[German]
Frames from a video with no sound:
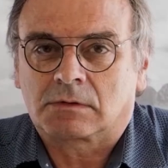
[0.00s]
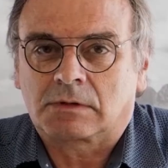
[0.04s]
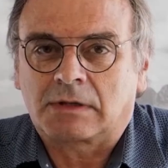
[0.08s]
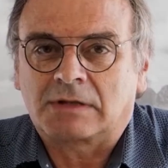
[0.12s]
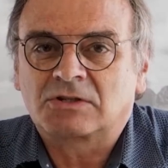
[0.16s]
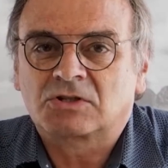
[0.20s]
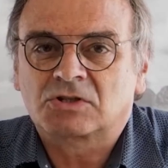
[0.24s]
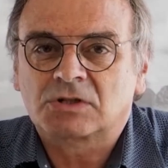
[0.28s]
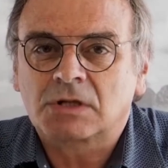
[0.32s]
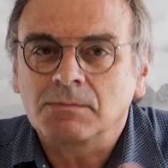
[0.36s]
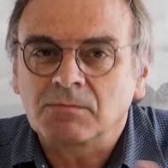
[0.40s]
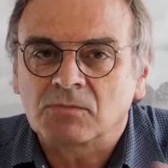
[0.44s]

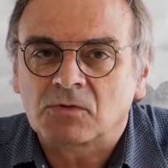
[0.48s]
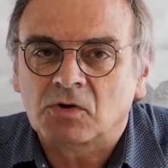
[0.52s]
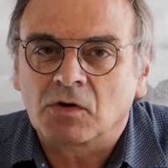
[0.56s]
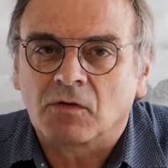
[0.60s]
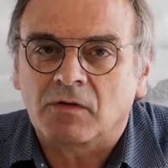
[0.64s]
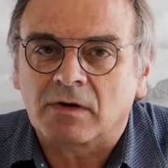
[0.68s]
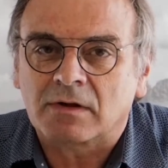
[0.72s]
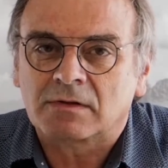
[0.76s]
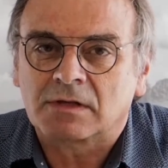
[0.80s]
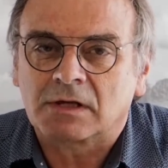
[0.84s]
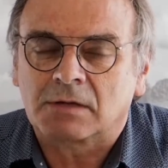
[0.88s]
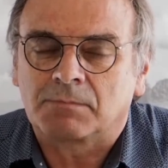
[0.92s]
Dann stimmt schon
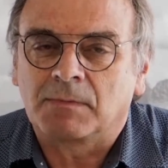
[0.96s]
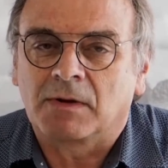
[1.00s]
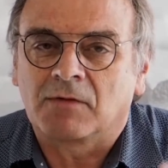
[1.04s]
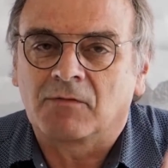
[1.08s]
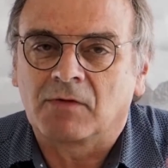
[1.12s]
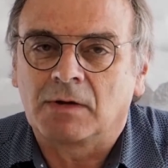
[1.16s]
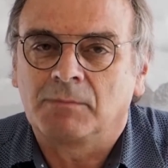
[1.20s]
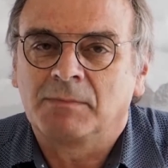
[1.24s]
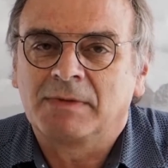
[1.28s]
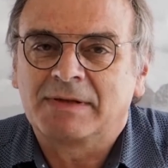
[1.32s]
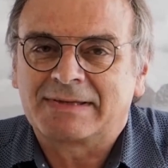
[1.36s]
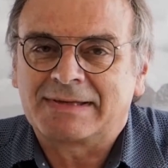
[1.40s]
was nicht mehr,
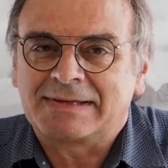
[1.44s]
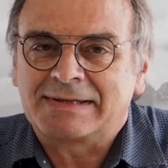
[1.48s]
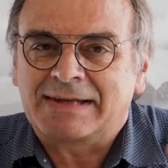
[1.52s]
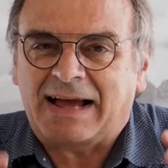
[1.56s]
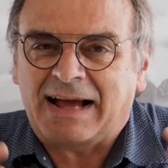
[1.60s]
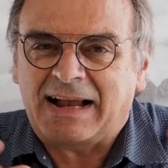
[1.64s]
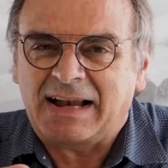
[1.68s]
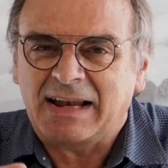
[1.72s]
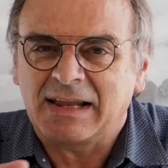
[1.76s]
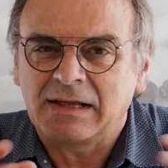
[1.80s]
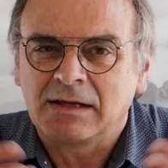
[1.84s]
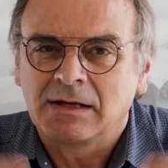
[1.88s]
weil wir sind
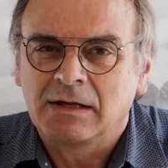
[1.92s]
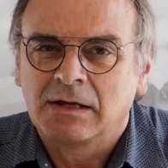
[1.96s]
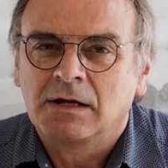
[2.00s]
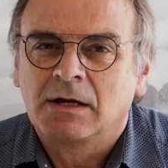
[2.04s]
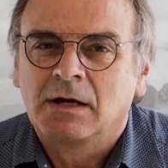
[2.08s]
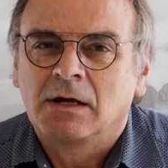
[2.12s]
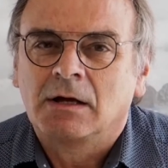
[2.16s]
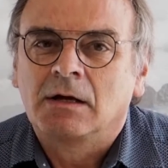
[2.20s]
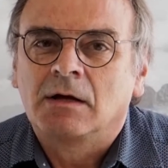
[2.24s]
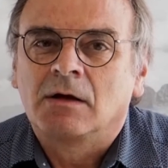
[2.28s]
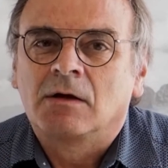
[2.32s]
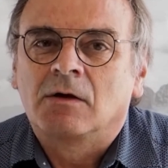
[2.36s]
alle
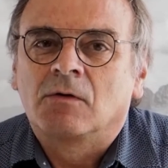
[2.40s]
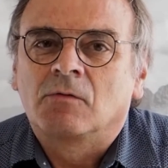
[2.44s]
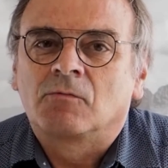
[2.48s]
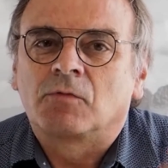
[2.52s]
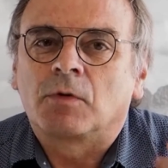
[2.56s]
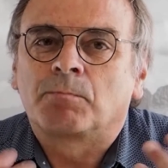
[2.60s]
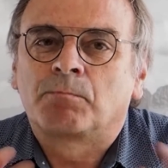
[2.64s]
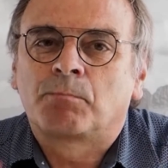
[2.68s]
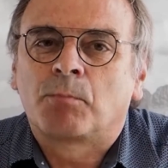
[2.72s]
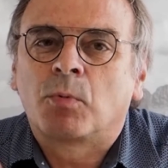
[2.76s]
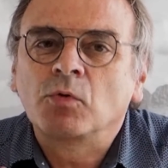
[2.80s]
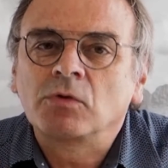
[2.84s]

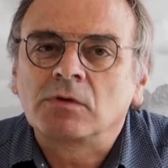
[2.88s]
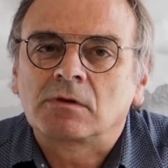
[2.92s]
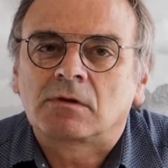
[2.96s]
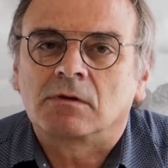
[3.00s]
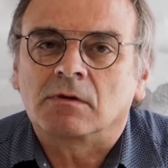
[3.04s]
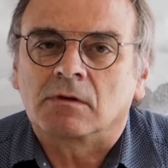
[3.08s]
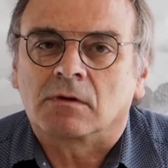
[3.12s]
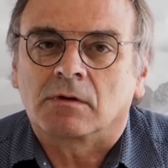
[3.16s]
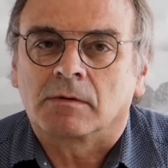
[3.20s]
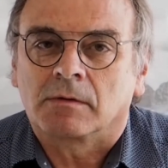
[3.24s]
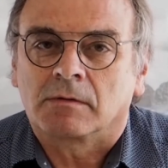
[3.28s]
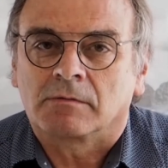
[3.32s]

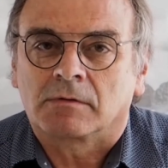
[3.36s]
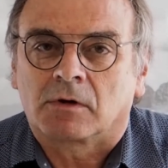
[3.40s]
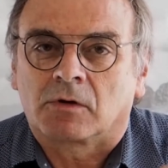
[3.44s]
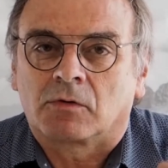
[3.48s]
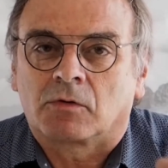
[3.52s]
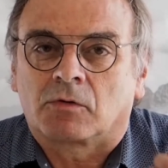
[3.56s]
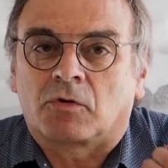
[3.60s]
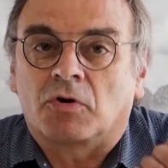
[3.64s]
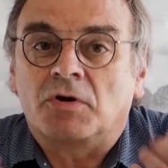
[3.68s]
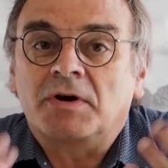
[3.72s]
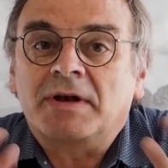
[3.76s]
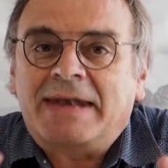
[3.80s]
verbunden,
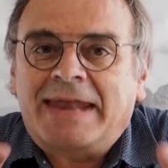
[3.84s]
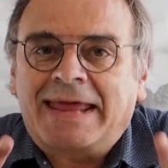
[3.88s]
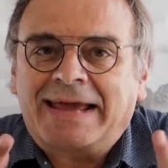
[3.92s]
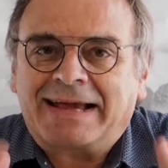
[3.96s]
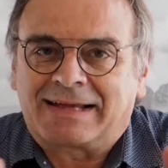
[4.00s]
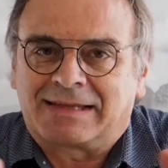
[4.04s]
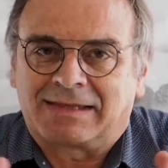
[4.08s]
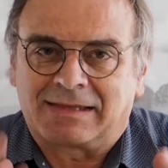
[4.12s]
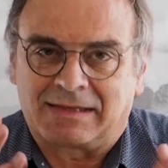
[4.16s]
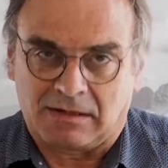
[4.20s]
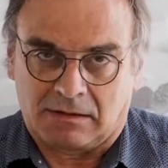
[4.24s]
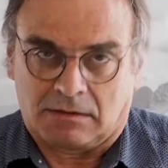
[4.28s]

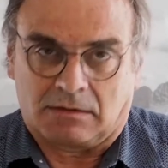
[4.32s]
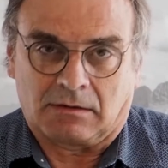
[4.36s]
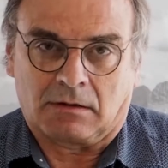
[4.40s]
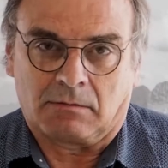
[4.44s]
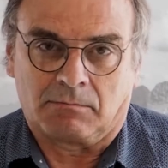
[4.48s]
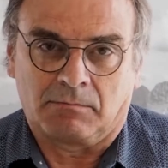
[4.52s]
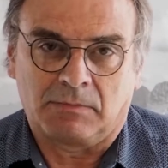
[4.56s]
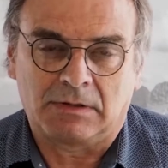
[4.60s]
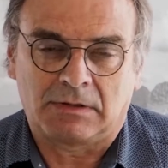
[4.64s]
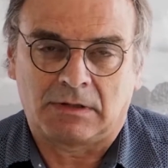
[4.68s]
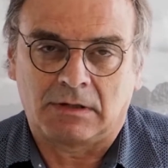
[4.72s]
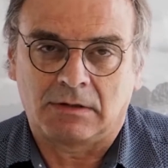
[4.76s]
connected
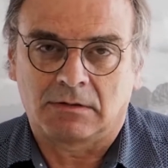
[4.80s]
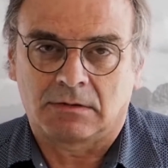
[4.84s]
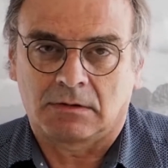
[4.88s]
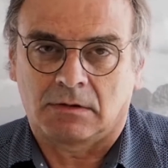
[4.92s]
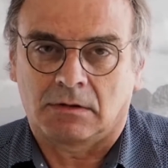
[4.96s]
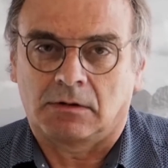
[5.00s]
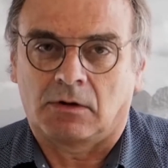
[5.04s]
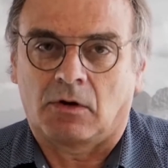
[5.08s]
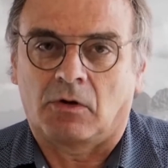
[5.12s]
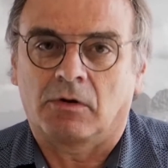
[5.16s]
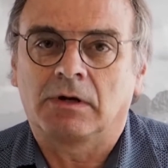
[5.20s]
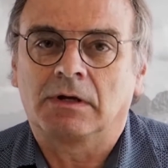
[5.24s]
mit dieser
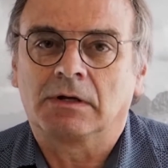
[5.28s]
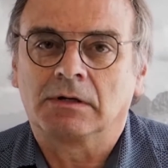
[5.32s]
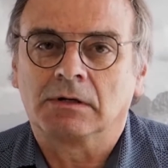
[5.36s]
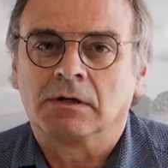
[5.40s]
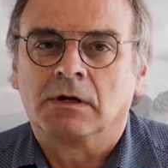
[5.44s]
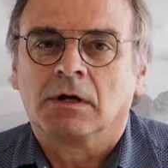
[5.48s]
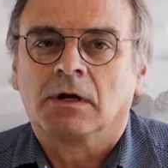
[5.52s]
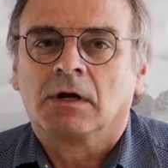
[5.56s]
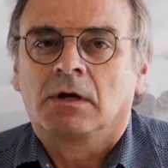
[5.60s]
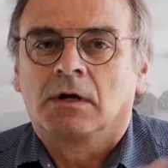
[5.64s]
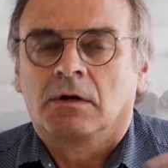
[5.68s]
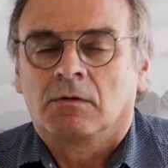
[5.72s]
neuen,
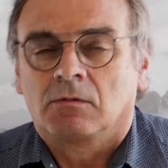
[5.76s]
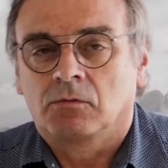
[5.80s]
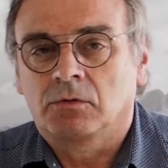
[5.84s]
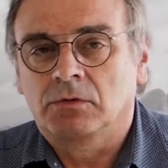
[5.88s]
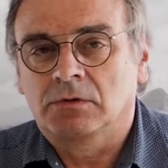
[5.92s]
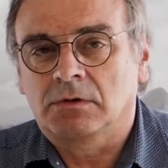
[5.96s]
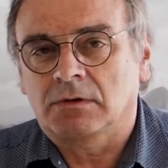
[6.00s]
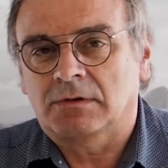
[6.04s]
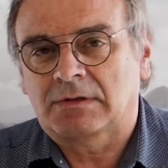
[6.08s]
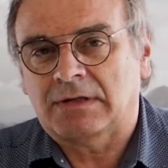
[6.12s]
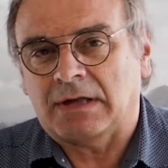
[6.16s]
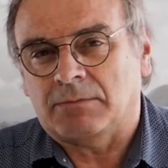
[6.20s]

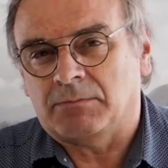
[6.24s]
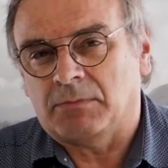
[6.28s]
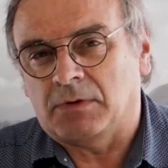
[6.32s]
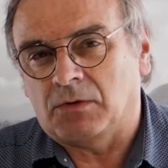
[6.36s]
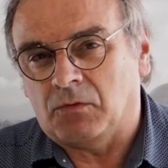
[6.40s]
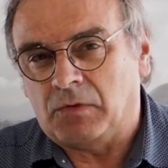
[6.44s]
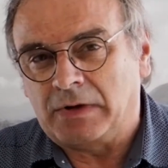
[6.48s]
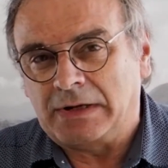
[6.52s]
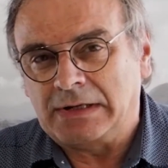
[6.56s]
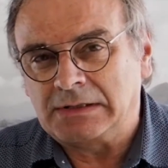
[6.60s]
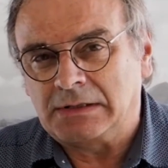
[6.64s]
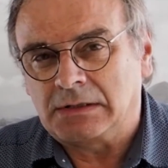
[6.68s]
wundersamen
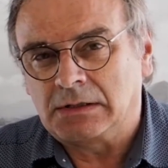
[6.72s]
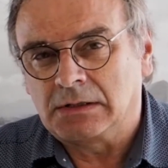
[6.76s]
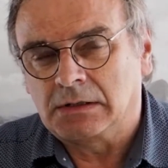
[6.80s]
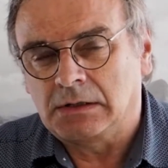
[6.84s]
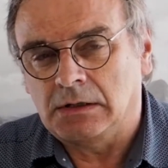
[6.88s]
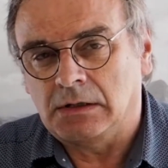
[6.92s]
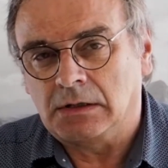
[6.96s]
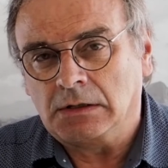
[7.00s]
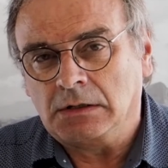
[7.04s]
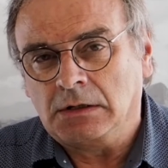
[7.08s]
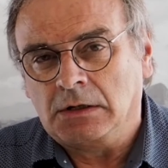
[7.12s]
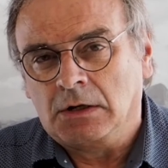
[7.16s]
Welt.
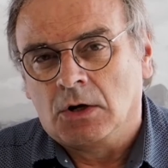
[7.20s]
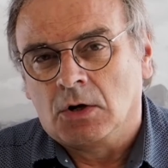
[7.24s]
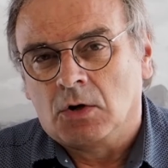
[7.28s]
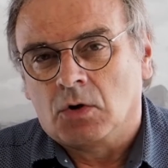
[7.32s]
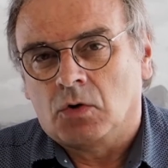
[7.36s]
Ja?